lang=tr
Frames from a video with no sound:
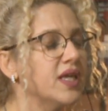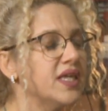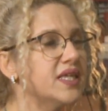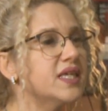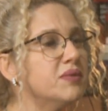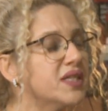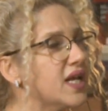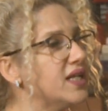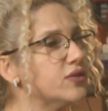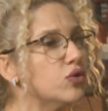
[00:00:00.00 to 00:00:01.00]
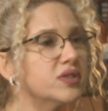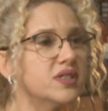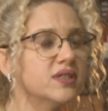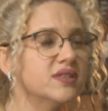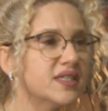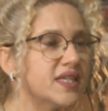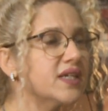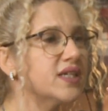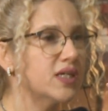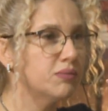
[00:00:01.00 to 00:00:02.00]
2054 yılında
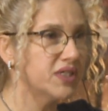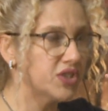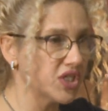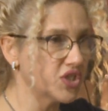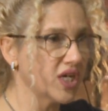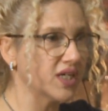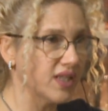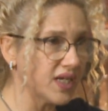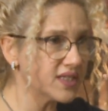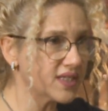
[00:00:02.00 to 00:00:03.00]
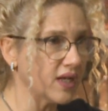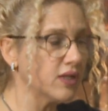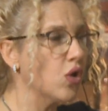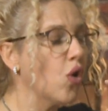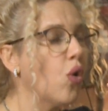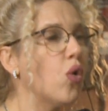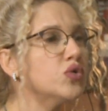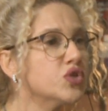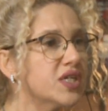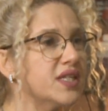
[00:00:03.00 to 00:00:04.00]
tekrar barışacaklarsa
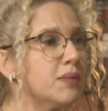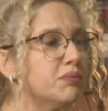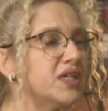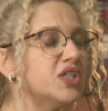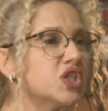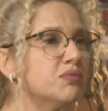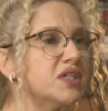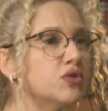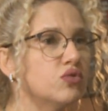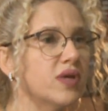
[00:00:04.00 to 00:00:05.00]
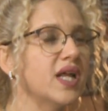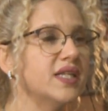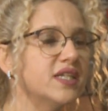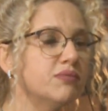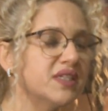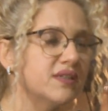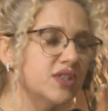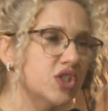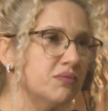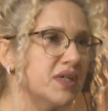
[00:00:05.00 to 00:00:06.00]
önceden barışma ritüelleri,
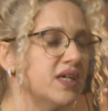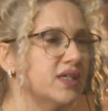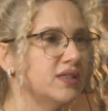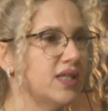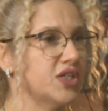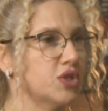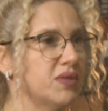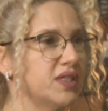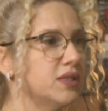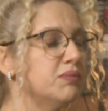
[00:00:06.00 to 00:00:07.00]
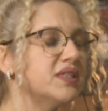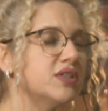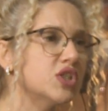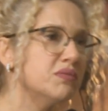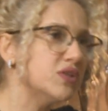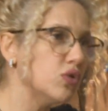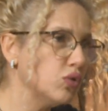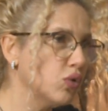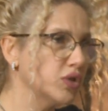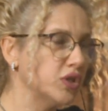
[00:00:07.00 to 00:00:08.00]
batırışma yakınlaşmaları, batırışma
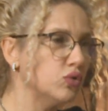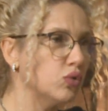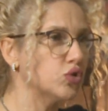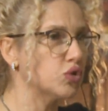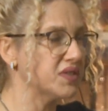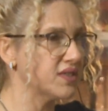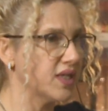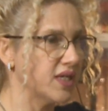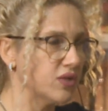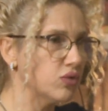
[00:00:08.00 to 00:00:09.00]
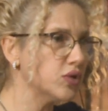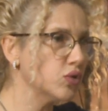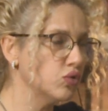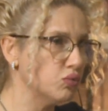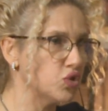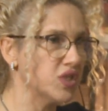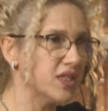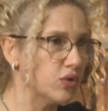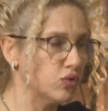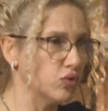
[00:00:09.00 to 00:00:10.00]
diyaloglarının oluşması gerekiyor ki günümüzde
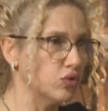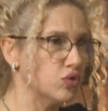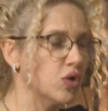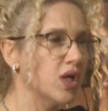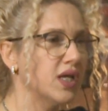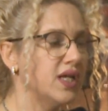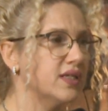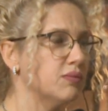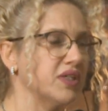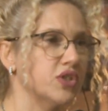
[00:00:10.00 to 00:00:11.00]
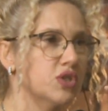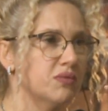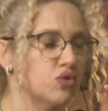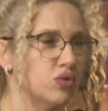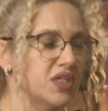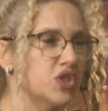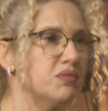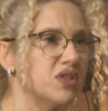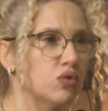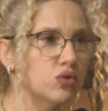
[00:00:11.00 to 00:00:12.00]
de görüyoruz. İlk barışma
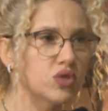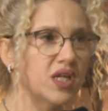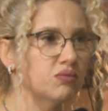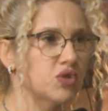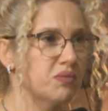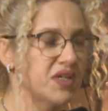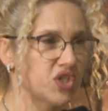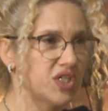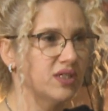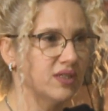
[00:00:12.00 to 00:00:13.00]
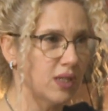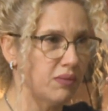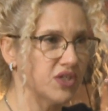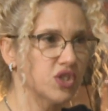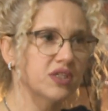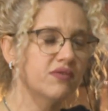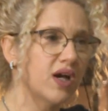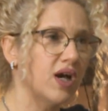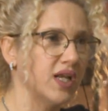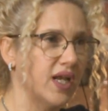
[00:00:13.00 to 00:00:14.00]
süreci 1965 yılında başladı ve
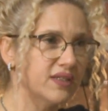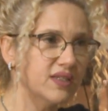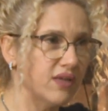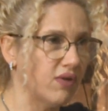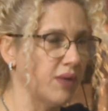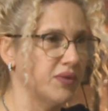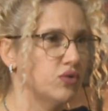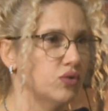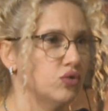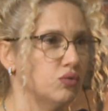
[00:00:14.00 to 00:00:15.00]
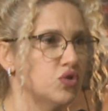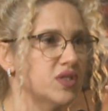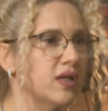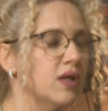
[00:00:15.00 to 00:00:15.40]
hala da devam ediyor günümüzde.